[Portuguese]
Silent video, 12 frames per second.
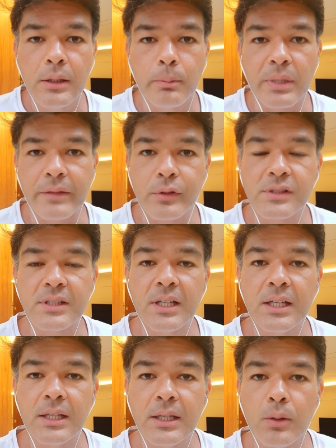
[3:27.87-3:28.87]
para
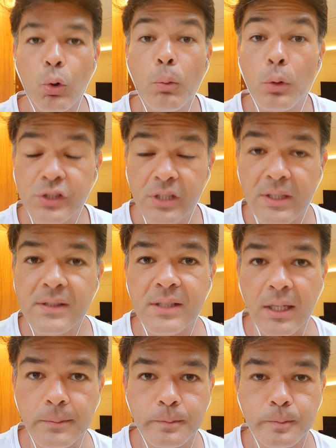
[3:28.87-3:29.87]
você homogeneizar.